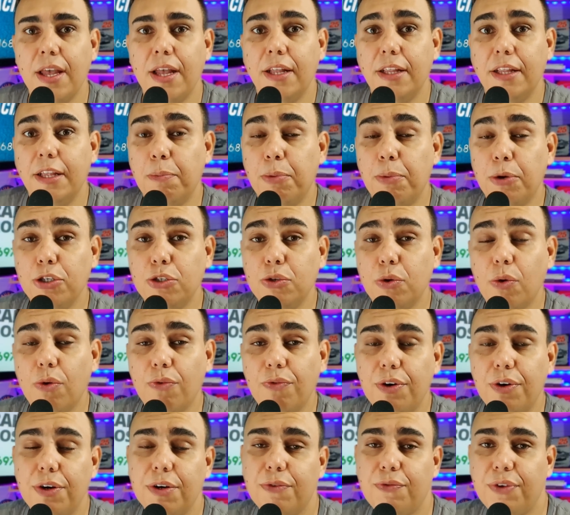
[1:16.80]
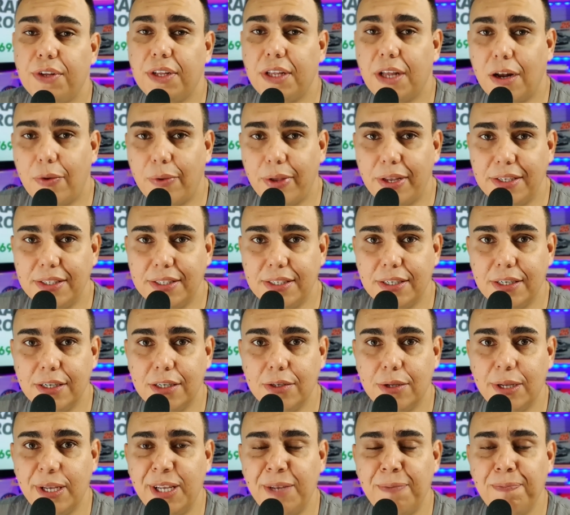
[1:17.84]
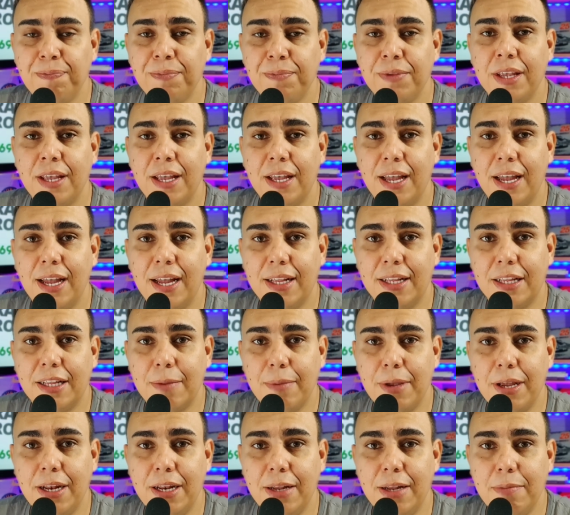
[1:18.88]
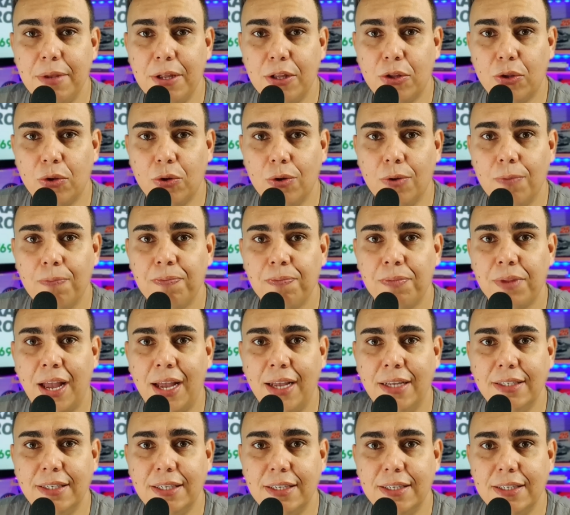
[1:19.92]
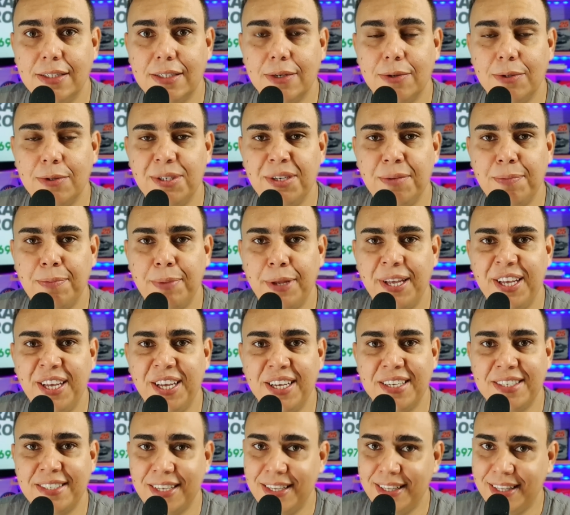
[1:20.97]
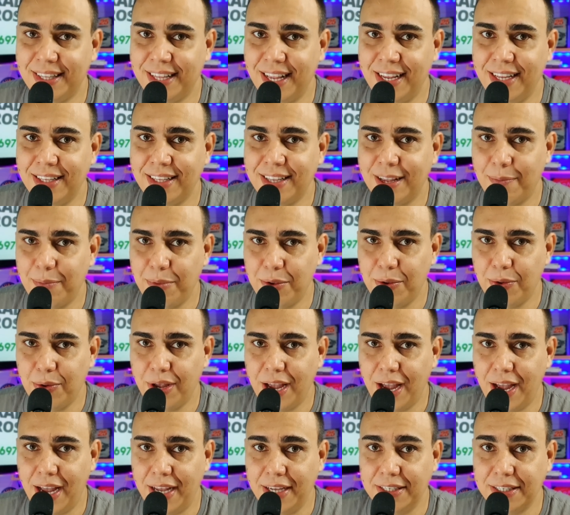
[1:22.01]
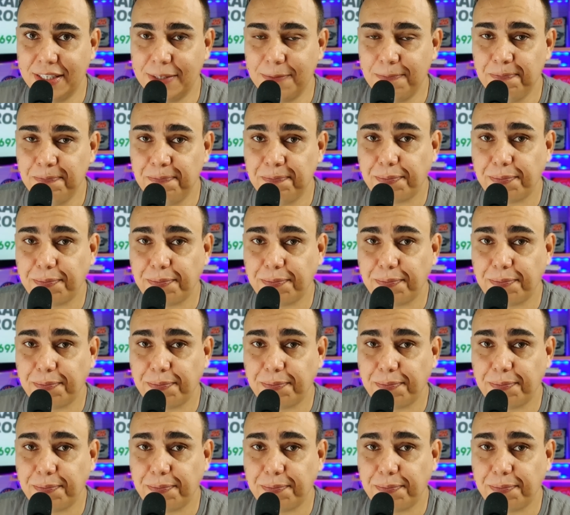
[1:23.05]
Depois o governo federal esse ano aí é, também limitou a isenção de IPI a 70 mil reais.